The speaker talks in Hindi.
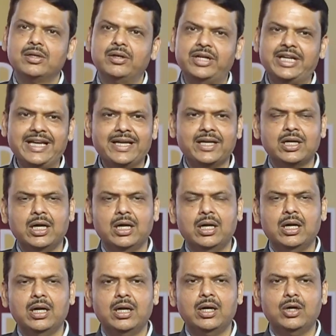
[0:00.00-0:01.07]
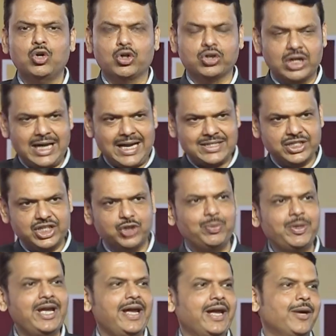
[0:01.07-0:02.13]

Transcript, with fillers: डीन डॉक्टर राज गजबी